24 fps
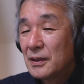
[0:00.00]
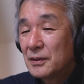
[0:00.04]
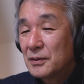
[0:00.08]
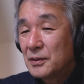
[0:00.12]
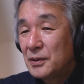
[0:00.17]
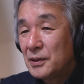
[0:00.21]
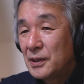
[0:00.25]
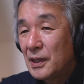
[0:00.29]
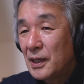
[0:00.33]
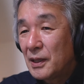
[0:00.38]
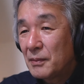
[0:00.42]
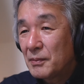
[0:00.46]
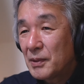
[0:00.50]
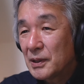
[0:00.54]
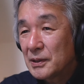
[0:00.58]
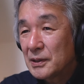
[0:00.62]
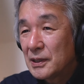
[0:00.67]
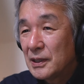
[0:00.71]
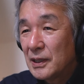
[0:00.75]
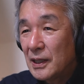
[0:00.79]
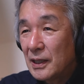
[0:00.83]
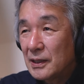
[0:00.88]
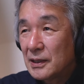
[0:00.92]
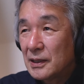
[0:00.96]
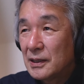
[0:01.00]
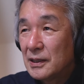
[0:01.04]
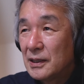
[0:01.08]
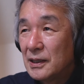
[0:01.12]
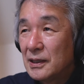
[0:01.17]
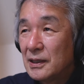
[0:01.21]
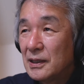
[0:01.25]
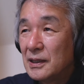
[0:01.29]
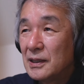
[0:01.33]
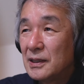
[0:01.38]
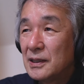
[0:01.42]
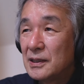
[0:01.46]
栗山英
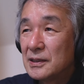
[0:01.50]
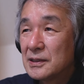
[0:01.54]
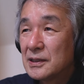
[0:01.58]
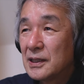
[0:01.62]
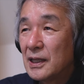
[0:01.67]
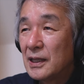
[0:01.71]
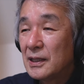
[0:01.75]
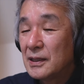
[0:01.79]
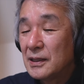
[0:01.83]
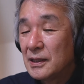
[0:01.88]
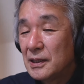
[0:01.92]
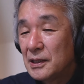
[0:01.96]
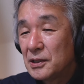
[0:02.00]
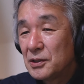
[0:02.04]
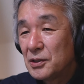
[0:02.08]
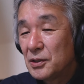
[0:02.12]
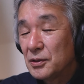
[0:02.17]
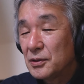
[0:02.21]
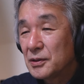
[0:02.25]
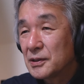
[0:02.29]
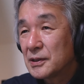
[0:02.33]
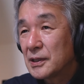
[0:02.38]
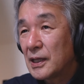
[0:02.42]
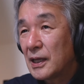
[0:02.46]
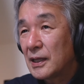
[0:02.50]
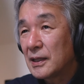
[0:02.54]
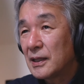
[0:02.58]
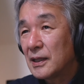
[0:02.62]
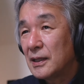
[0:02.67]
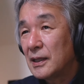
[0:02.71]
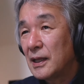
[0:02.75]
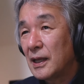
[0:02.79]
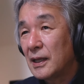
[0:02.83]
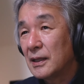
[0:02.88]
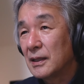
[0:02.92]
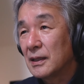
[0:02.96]
樹2023
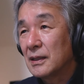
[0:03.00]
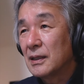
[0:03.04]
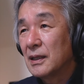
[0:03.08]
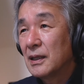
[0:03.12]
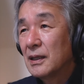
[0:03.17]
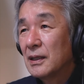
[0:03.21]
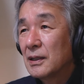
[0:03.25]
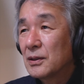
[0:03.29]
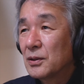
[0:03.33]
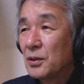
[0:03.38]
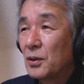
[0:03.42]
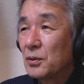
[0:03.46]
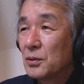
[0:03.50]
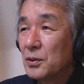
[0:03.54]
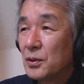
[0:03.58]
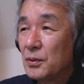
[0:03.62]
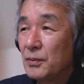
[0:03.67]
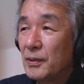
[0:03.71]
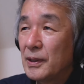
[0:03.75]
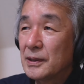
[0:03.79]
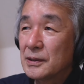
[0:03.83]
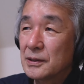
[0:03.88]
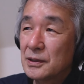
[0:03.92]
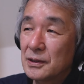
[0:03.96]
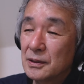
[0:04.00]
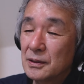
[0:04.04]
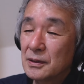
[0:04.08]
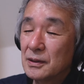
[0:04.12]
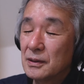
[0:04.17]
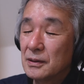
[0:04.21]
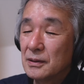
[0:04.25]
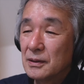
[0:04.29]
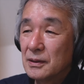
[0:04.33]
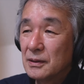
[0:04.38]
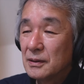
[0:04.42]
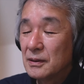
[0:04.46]
年特
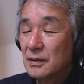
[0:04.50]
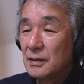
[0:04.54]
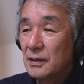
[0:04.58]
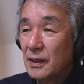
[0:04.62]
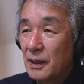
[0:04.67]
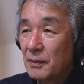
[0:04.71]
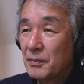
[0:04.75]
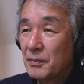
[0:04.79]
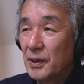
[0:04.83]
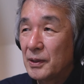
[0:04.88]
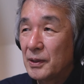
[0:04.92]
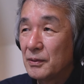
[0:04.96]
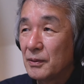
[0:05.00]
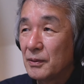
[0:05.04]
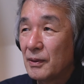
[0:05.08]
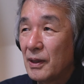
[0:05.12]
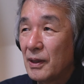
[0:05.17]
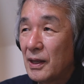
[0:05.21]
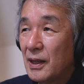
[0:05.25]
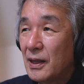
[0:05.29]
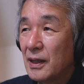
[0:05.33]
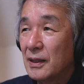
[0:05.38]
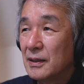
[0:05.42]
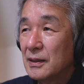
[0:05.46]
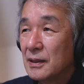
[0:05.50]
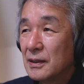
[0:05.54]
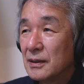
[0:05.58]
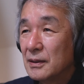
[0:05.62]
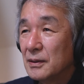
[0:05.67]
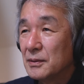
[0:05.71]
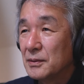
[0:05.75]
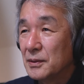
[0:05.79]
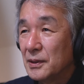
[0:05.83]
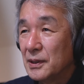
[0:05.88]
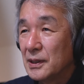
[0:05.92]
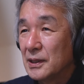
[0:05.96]
別ラベルは
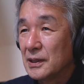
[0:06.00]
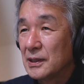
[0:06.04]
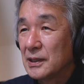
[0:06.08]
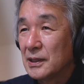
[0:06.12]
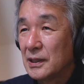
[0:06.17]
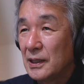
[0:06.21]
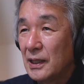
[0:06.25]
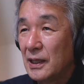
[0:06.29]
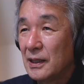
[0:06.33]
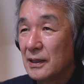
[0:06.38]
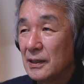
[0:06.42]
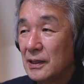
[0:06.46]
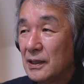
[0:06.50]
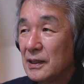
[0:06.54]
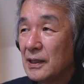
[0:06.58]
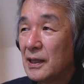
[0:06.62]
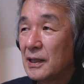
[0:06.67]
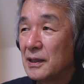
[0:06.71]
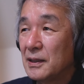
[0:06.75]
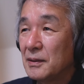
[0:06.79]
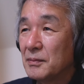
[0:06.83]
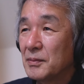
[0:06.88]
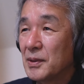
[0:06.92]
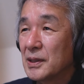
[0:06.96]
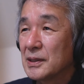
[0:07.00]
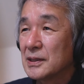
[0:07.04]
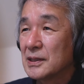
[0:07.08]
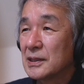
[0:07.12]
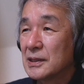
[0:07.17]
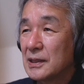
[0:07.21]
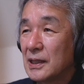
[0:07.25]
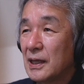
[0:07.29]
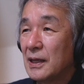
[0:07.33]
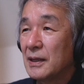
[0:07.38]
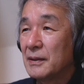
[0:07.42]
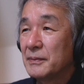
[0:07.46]
売り切れになりまし
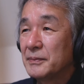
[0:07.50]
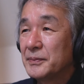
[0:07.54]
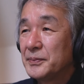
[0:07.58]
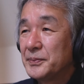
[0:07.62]
た。